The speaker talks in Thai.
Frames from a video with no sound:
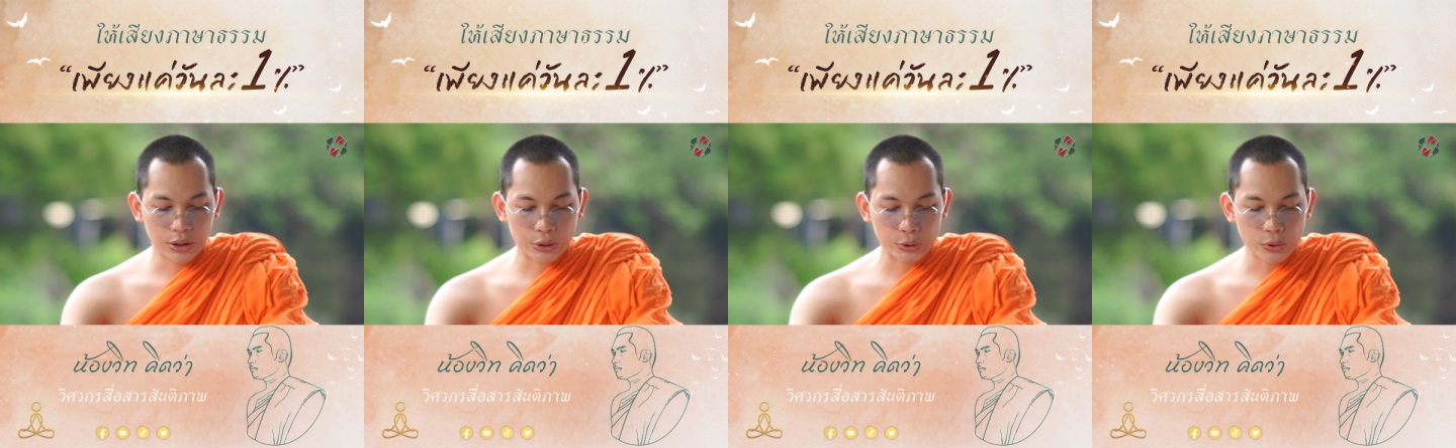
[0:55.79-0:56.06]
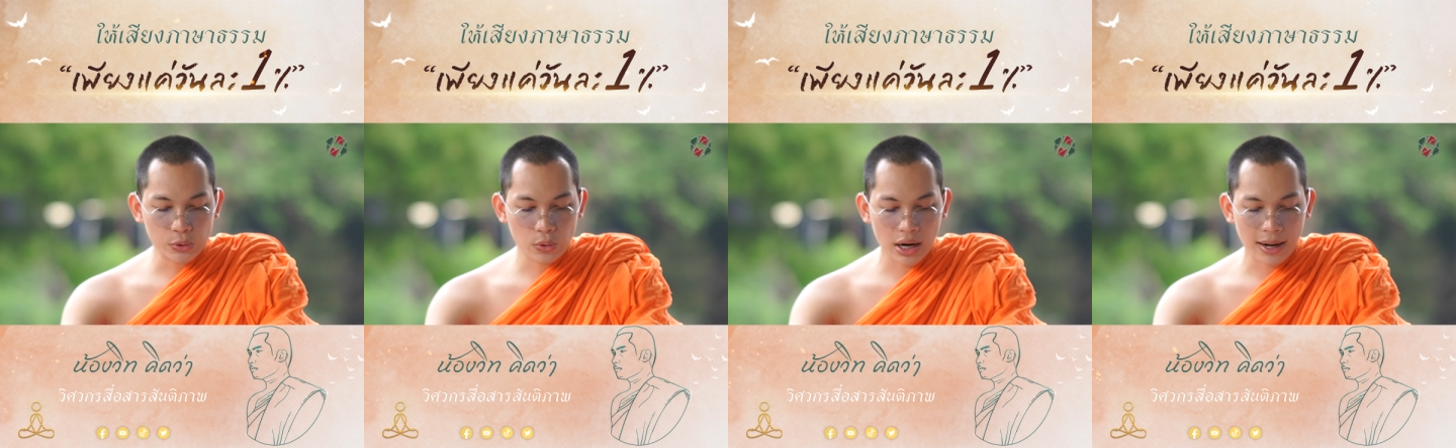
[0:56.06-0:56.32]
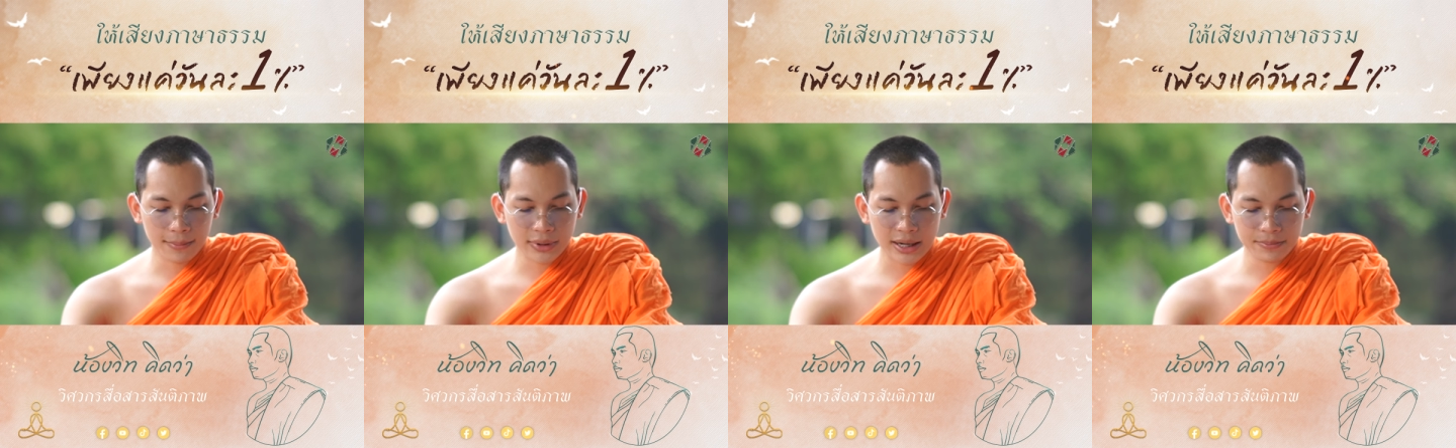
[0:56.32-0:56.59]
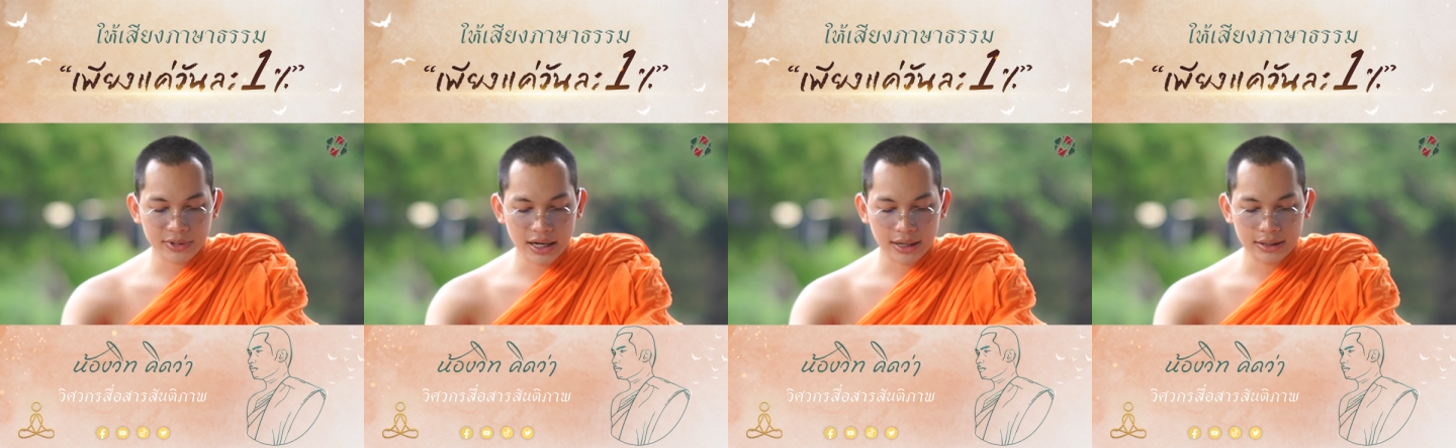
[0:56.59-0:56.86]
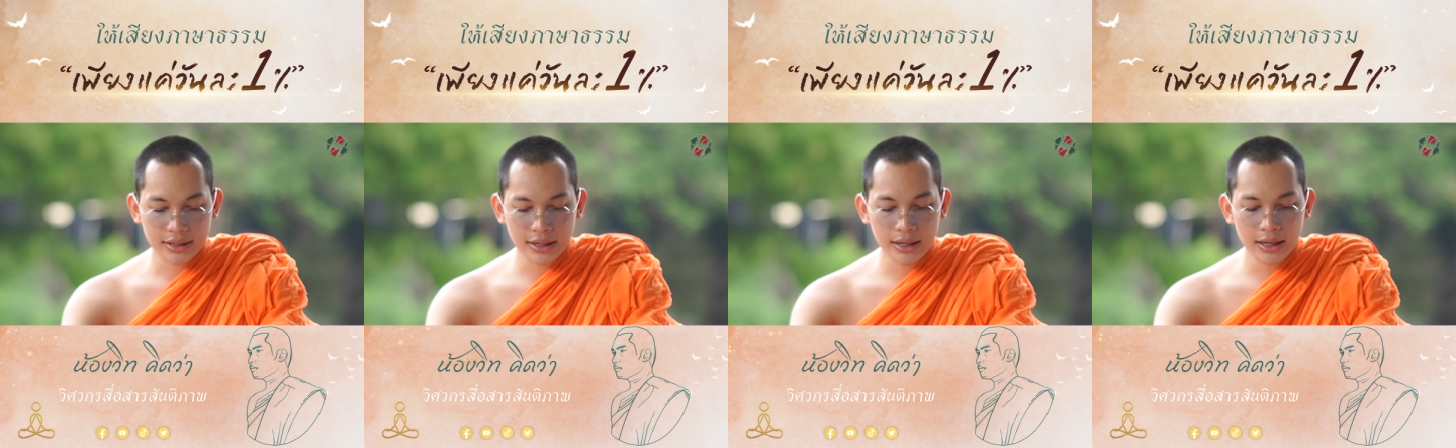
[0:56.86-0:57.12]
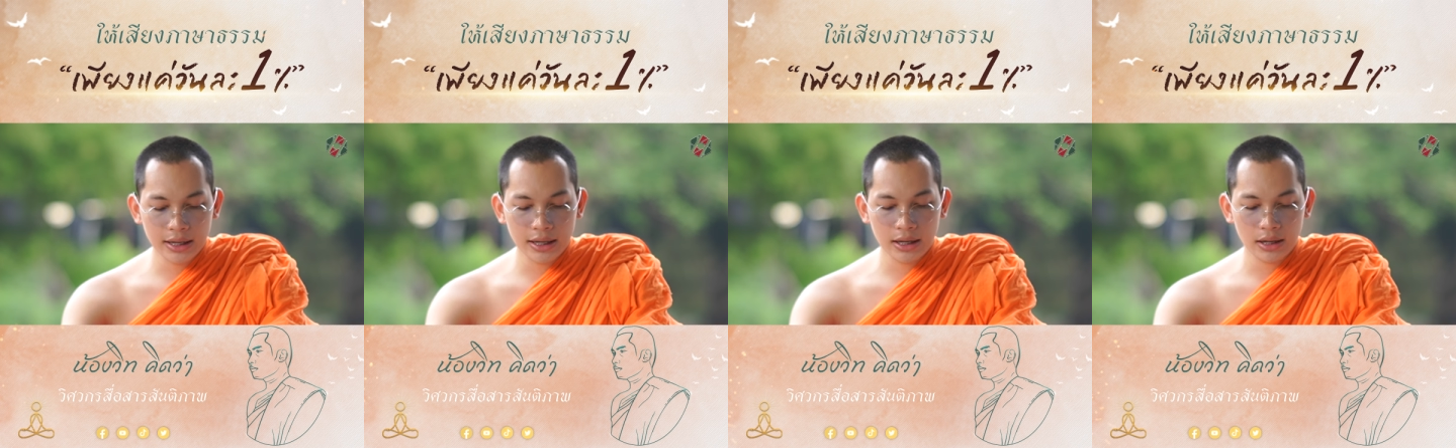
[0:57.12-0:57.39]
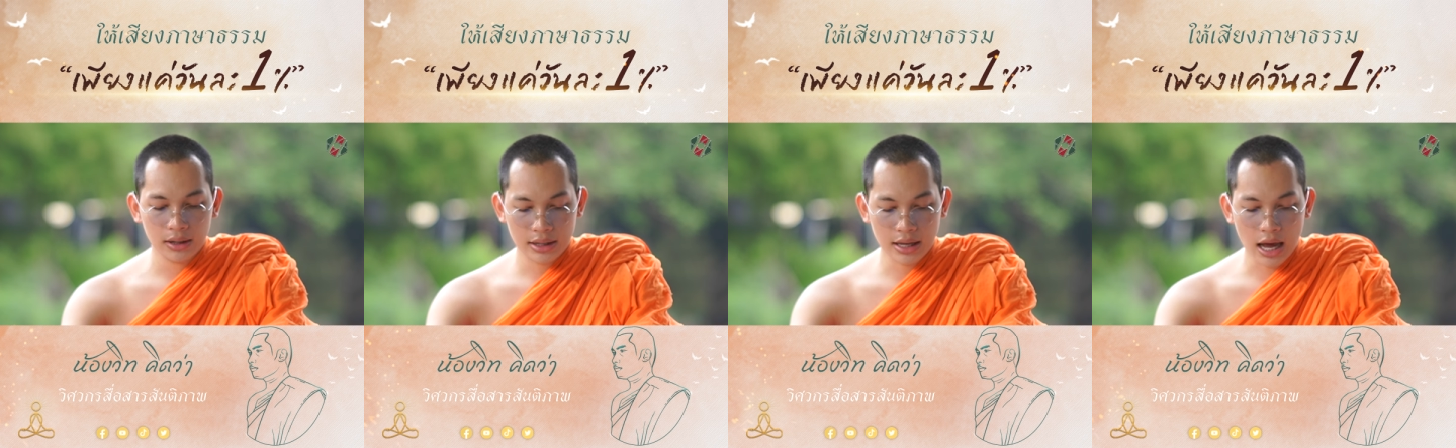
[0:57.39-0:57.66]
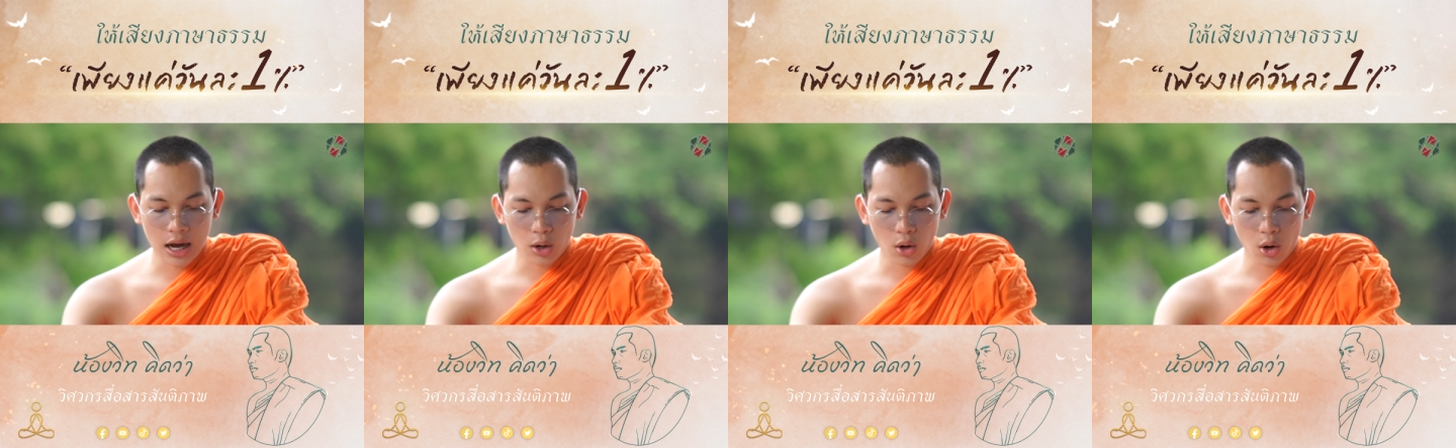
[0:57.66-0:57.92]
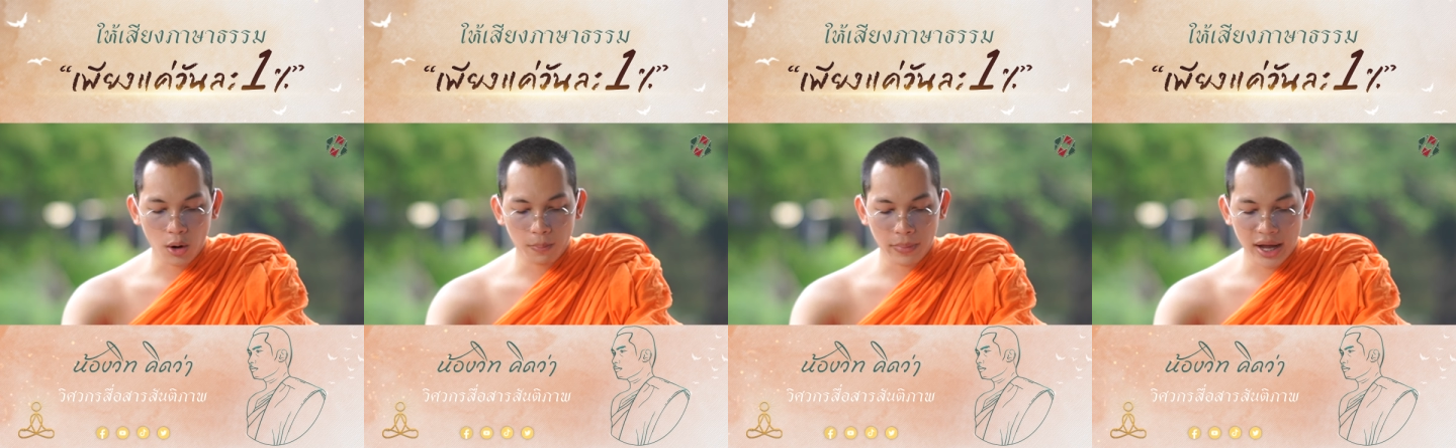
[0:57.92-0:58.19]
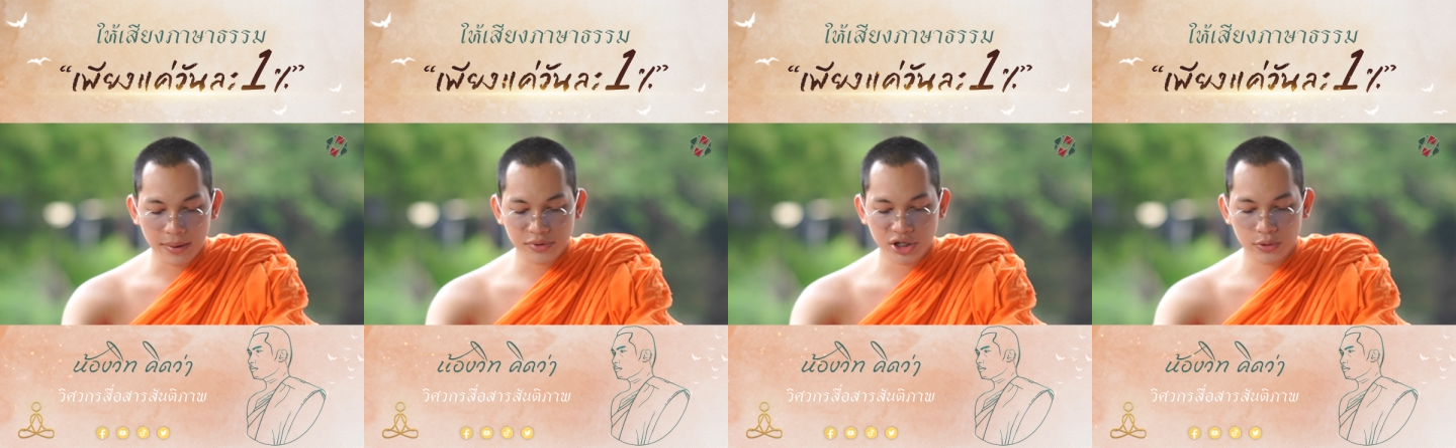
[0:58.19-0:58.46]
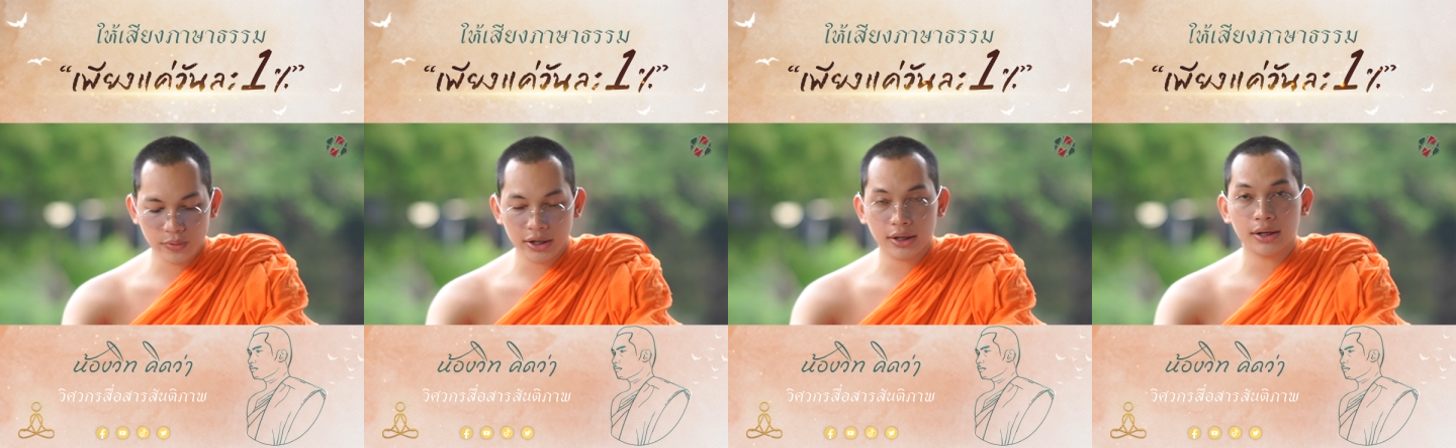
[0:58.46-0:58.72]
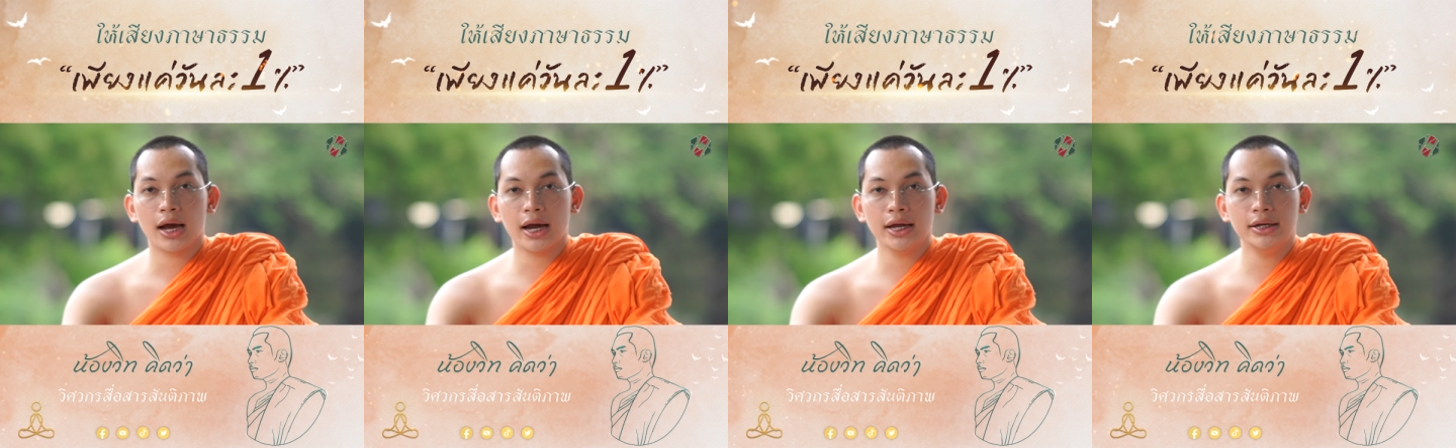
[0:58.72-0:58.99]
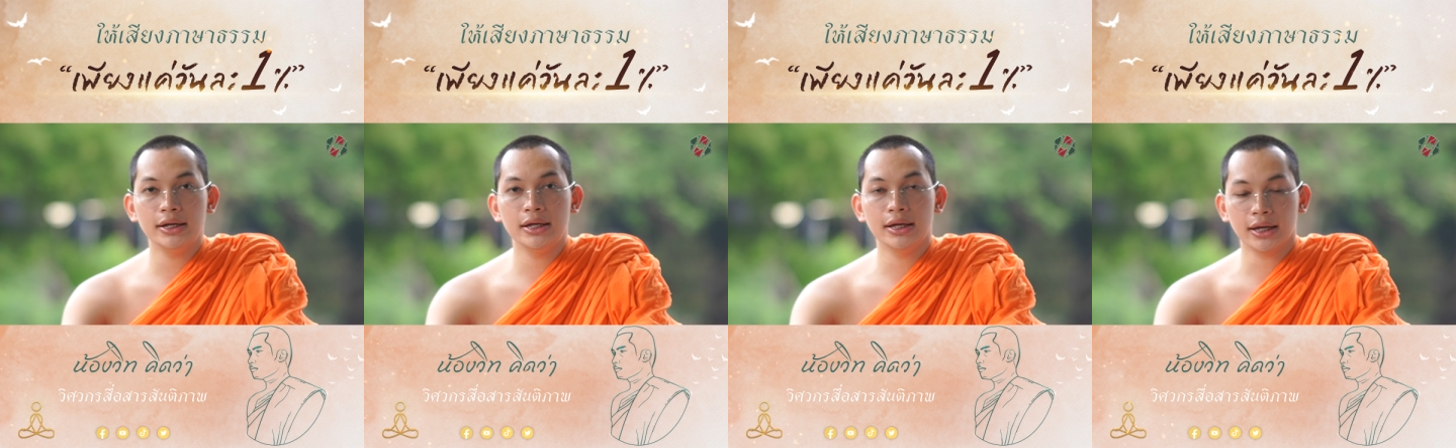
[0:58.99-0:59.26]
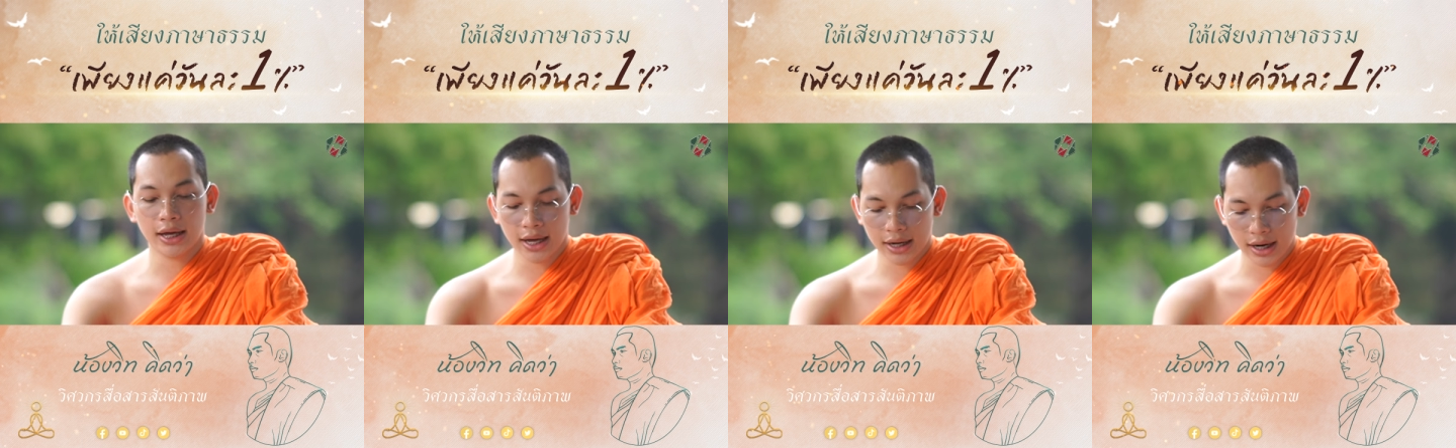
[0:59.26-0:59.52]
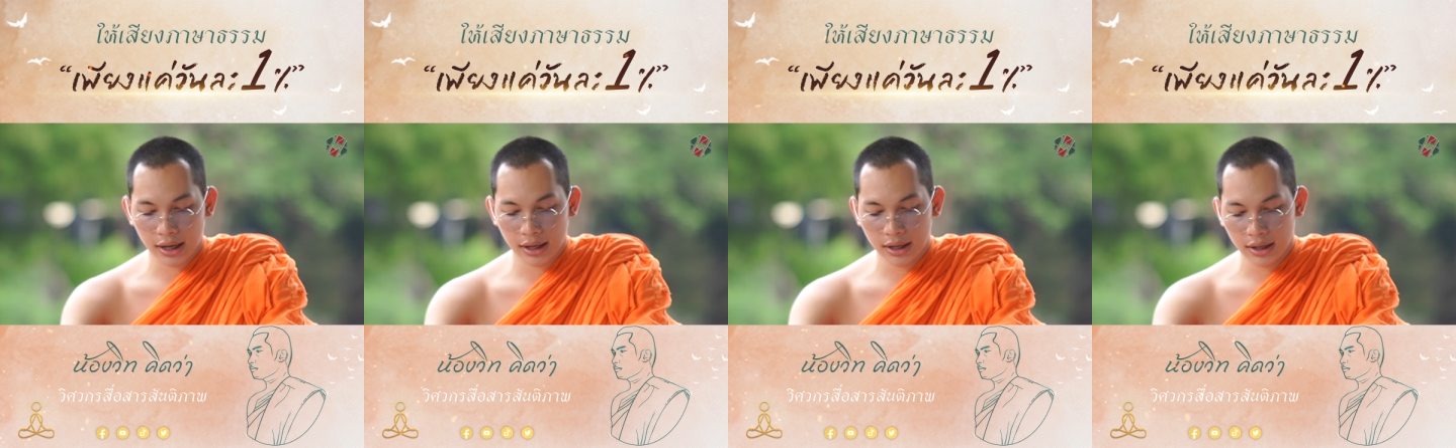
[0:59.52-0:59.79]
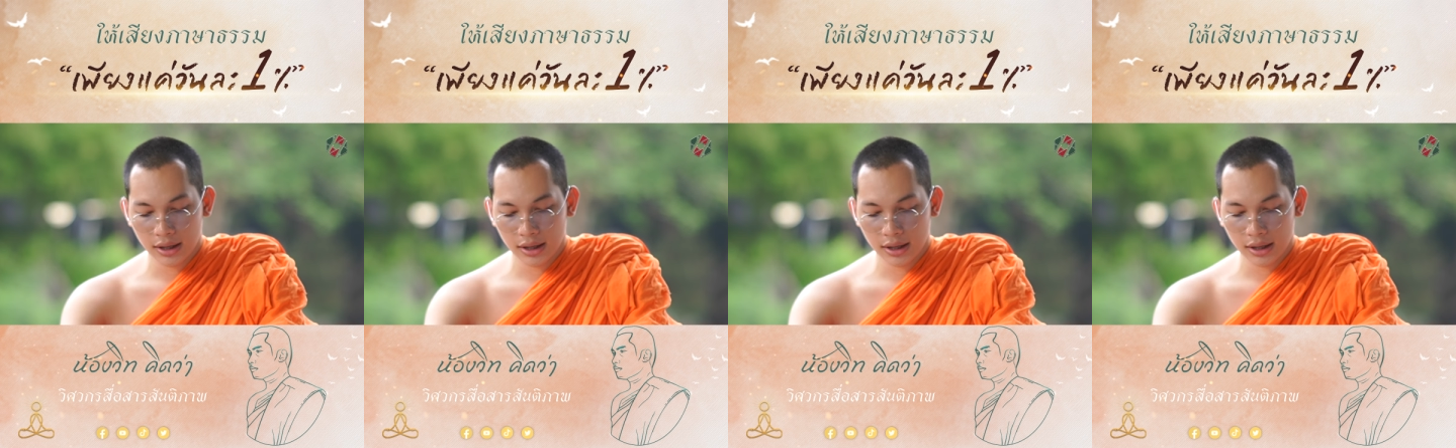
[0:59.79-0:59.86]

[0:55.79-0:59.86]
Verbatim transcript: รู้ความลับอย่างนี้อยากออกแบบชีวิตให้ดีแค่ไหน